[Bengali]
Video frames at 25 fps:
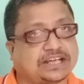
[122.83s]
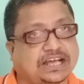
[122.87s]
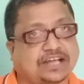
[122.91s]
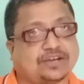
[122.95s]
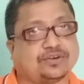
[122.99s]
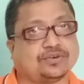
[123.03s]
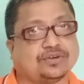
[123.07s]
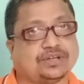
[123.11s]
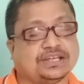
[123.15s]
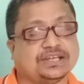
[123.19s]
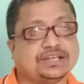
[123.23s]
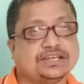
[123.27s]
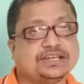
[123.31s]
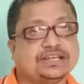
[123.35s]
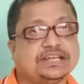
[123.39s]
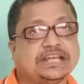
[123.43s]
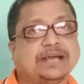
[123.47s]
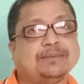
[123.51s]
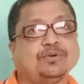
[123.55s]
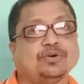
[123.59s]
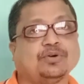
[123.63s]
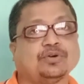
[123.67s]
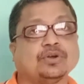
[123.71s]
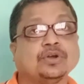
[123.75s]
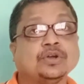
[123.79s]
কারণে
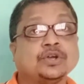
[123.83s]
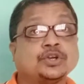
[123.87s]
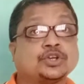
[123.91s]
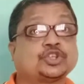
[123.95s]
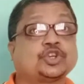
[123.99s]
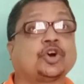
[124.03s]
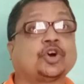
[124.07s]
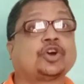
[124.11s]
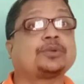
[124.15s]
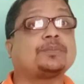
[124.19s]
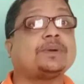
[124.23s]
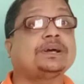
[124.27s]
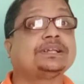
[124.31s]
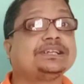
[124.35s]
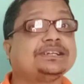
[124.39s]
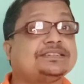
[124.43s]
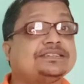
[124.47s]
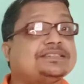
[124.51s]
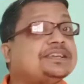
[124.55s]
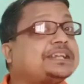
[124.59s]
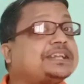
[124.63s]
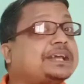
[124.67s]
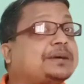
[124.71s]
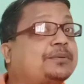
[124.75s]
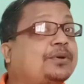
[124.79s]
এবং সর্বাধিক
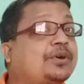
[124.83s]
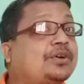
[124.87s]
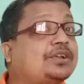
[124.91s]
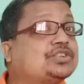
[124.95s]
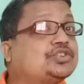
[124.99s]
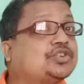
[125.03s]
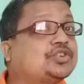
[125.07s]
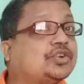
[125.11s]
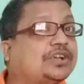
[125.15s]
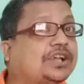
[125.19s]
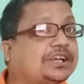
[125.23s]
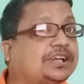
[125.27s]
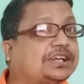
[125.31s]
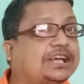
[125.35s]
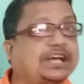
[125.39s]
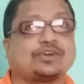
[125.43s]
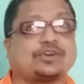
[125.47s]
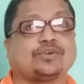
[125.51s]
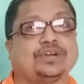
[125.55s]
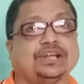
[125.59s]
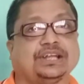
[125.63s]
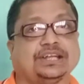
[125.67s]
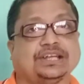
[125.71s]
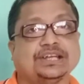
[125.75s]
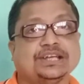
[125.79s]
সিনেমা হলে চলার
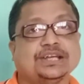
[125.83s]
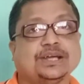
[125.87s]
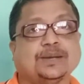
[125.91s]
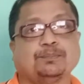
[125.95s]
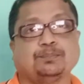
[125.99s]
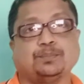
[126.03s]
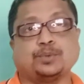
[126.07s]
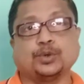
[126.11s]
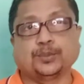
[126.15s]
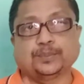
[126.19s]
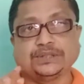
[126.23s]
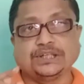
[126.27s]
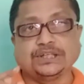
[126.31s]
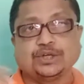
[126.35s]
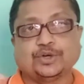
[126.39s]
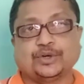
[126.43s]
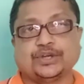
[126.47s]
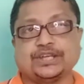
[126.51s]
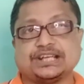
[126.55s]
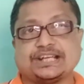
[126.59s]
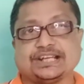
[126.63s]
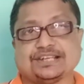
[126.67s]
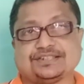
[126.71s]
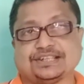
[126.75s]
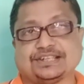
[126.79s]
কারণে বুবলি
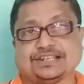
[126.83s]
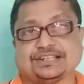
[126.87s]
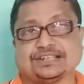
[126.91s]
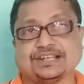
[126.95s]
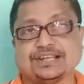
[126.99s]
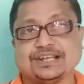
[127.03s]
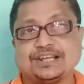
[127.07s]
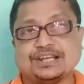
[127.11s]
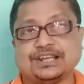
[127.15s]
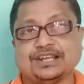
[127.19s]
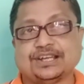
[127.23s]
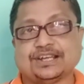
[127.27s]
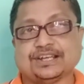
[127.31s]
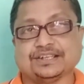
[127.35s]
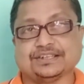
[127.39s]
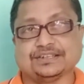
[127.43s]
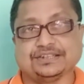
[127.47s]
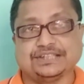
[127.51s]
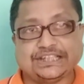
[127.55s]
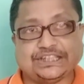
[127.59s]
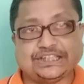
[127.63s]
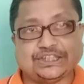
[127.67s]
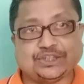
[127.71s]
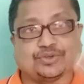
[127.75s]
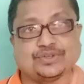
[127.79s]
হয়ে গেছেন
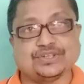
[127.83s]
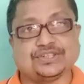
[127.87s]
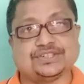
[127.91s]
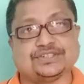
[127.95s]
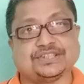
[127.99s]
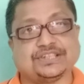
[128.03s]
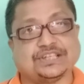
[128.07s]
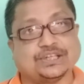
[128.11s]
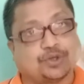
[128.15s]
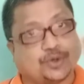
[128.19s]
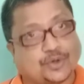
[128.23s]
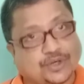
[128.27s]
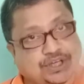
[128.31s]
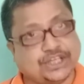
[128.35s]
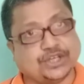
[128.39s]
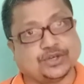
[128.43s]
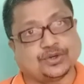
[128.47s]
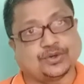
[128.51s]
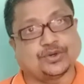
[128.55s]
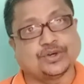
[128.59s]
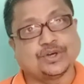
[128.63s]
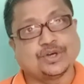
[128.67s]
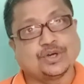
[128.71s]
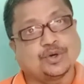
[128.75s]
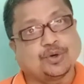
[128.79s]
দ্বিতীয় স্ত্রী হয়েও
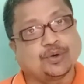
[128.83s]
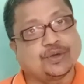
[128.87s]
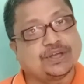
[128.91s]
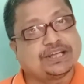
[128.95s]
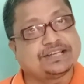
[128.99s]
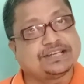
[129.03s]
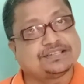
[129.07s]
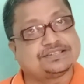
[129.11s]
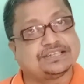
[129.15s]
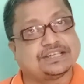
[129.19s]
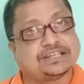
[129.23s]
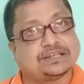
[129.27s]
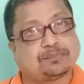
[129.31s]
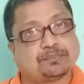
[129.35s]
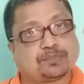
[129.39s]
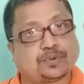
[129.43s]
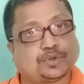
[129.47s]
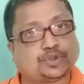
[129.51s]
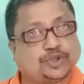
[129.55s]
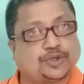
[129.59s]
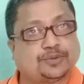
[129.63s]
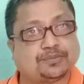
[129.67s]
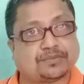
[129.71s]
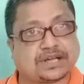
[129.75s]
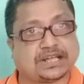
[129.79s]
হয়ে গেছেন
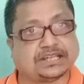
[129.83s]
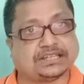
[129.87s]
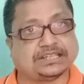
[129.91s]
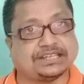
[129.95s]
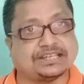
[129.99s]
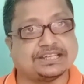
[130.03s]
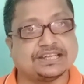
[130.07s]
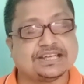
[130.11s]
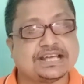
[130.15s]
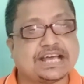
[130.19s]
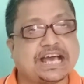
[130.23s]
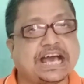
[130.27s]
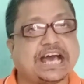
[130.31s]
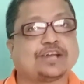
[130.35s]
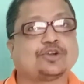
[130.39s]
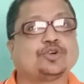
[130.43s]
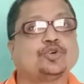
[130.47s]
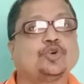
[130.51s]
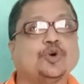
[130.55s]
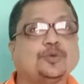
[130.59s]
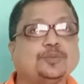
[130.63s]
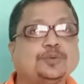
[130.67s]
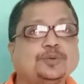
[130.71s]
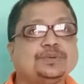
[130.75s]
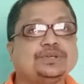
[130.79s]
প্রথম রানী আর
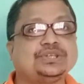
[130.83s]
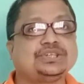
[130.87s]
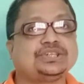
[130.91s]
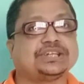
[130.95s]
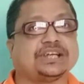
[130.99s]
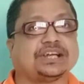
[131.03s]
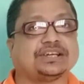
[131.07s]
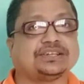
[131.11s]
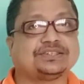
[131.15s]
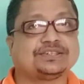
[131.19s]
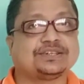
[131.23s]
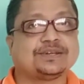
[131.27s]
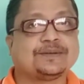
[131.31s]
অপু বিশ্বাস